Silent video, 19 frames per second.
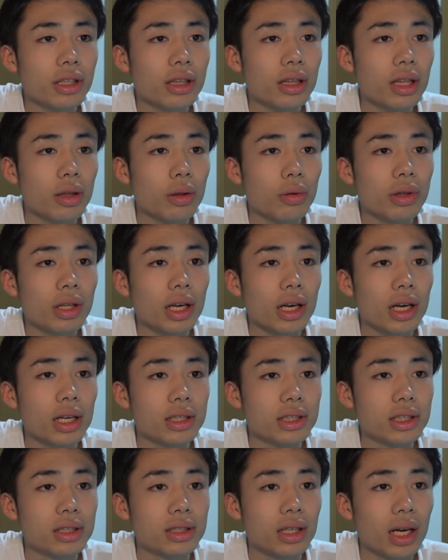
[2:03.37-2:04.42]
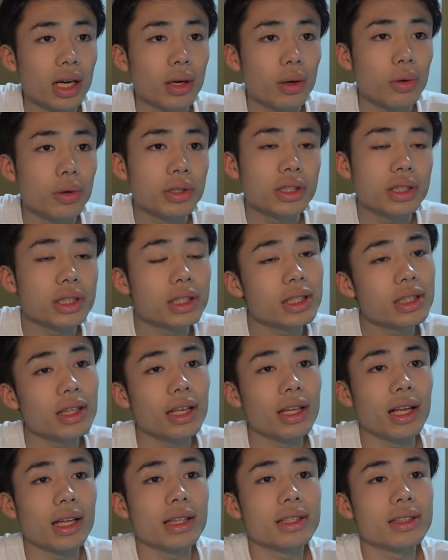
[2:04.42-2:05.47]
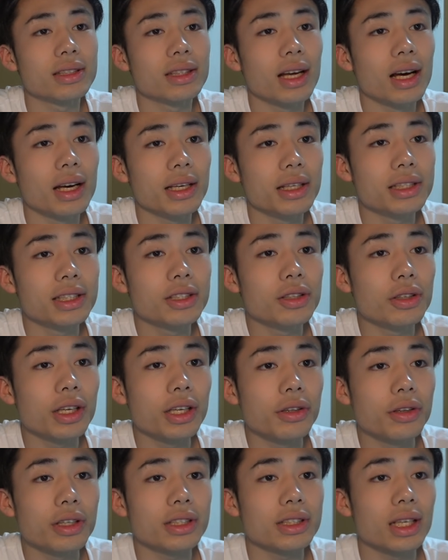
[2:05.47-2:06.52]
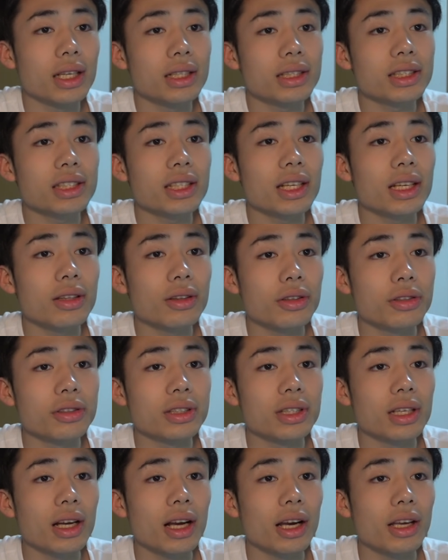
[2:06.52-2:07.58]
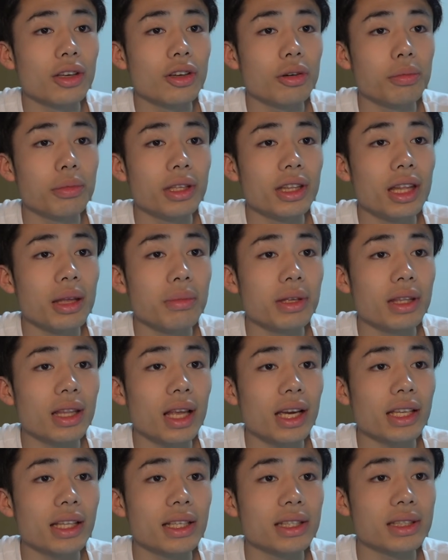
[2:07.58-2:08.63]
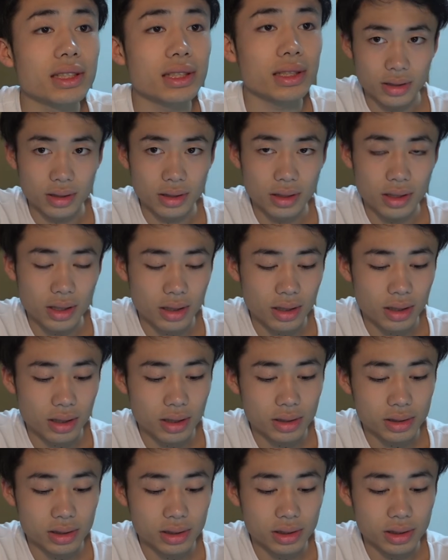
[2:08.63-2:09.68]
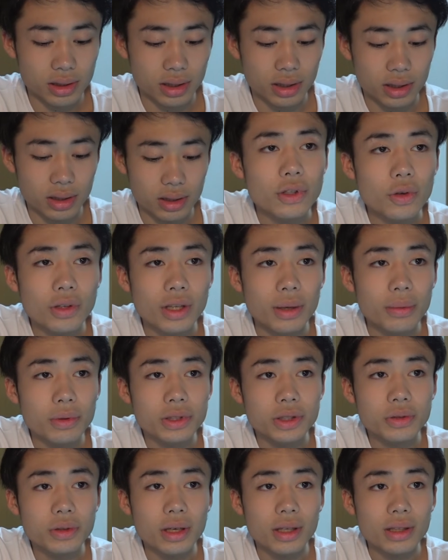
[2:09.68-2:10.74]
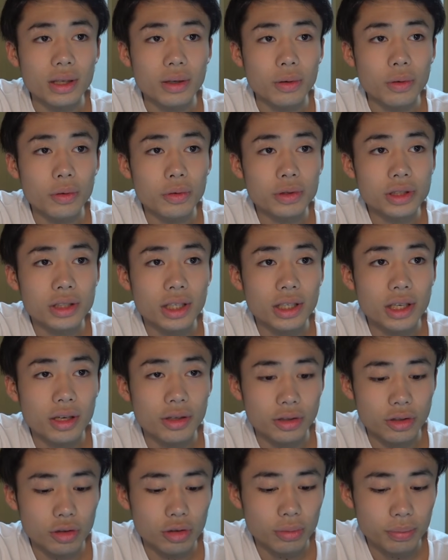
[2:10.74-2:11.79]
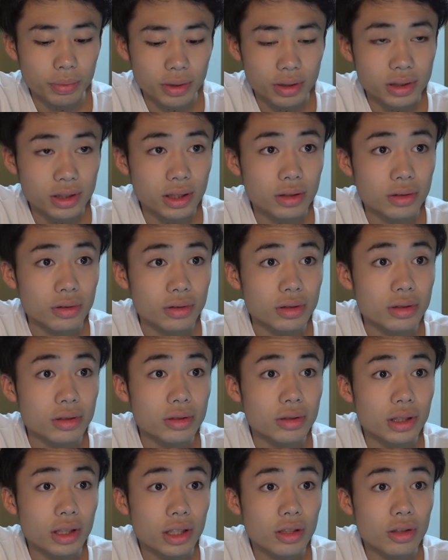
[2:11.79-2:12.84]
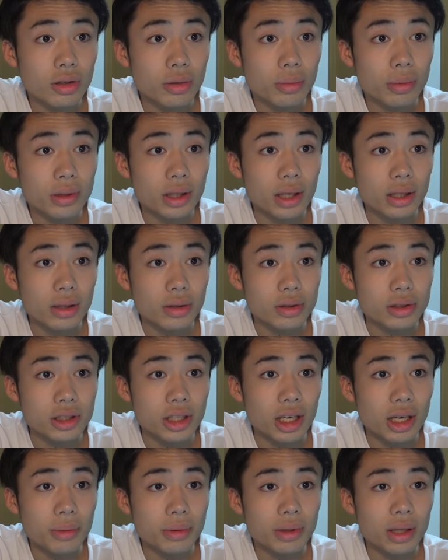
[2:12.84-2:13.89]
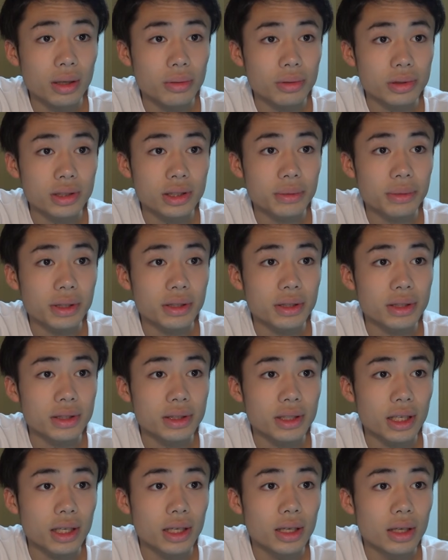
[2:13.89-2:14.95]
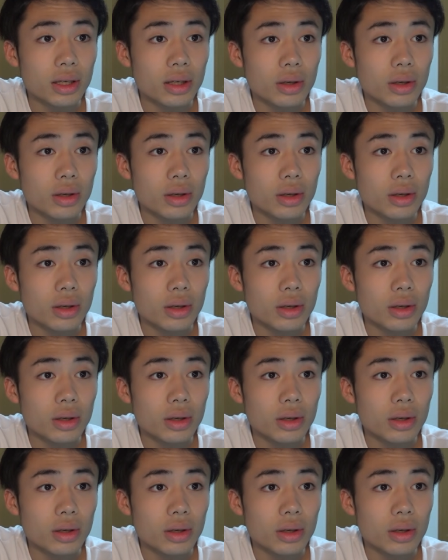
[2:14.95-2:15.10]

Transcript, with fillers: いってどんな感じですか。美味しいって何ですか。一度でいいのでさん次元という世界を見てみたいです。なんか悲しいな。そうだ、もしよかったらこの下にあるよんピクセルのツイートボタンとシェアボタンを押してみてください。